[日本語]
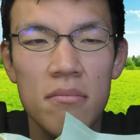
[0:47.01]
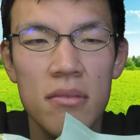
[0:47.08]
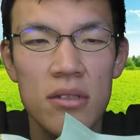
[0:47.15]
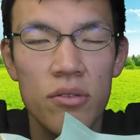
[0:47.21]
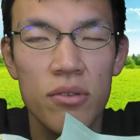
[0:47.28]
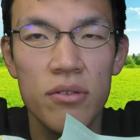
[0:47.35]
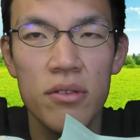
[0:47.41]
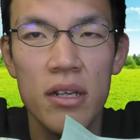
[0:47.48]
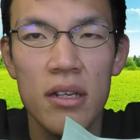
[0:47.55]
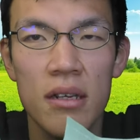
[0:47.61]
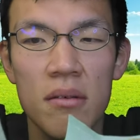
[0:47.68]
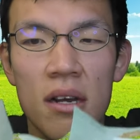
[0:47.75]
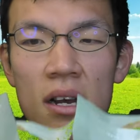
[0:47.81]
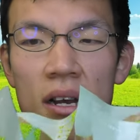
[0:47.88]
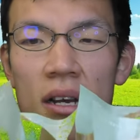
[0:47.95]
そういう。
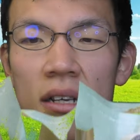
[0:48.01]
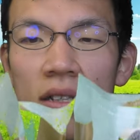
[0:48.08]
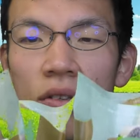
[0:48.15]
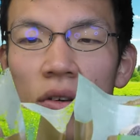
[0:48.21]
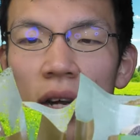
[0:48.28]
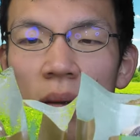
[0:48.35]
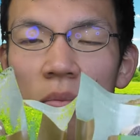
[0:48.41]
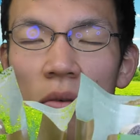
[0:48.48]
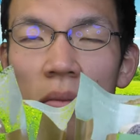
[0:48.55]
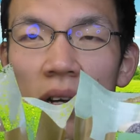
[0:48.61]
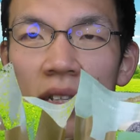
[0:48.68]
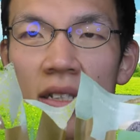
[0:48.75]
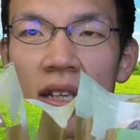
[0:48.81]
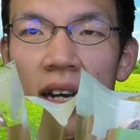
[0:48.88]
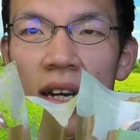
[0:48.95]
どれも抹
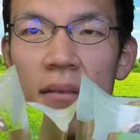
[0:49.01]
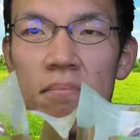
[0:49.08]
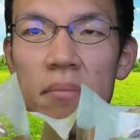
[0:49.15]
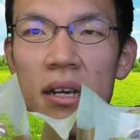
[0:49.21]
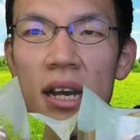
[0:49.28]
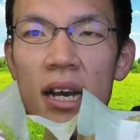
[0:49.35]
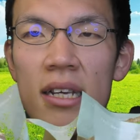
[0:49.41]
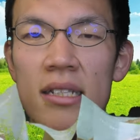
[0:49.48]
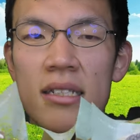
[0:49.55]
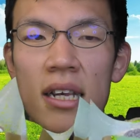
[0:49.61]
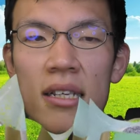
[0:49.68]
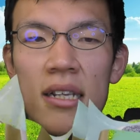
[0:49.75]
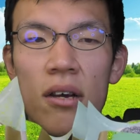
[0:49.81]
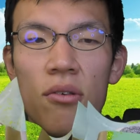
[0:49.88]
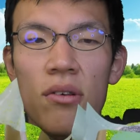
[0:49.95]
茶がいっぱい入って
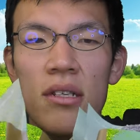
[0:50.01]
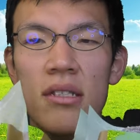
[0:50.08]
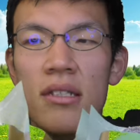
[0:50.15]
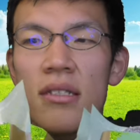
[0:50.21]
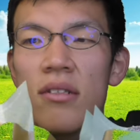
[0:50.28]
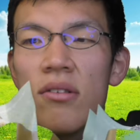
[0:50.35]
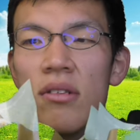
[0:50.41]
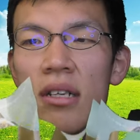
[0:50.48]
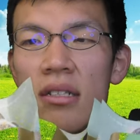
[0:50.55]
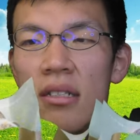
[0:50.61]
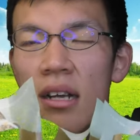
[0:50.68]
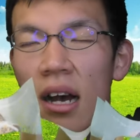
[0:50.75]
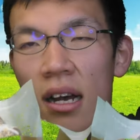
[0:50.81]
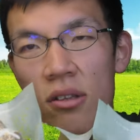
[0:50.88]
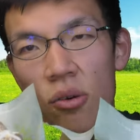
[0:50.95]
いて美味しそうです。
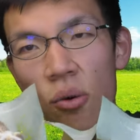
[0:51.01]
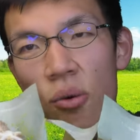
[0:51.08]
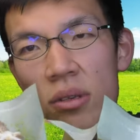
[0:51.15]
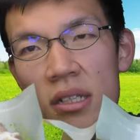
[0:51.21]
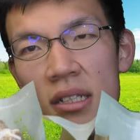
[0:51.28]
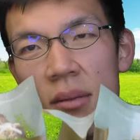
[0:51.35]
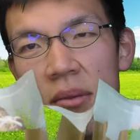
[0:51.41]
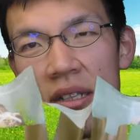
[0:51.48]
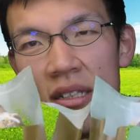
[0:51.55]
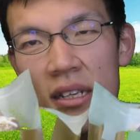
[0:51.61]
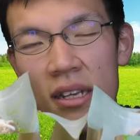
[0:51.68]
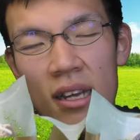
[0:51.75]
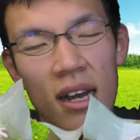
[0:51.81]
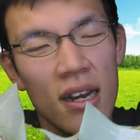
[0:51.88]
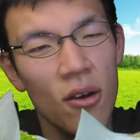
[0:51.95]
あと、ほうじ茶もあった。
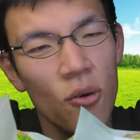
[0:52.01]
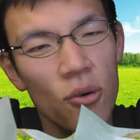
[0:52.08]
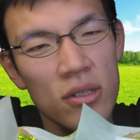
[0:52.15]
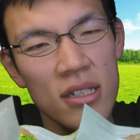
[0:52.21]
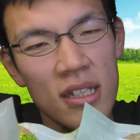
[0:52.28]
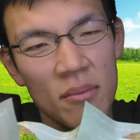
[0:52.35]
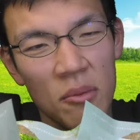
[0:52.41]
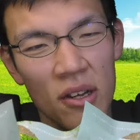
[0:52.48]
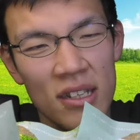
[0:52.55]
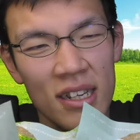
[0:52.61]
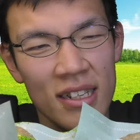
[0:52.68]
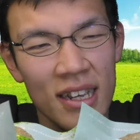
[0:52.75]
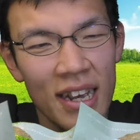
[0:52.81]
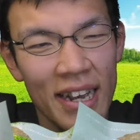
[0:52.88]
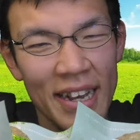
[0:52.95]
あれ、ほうじ茶もあっ
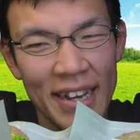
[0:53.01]
たっけ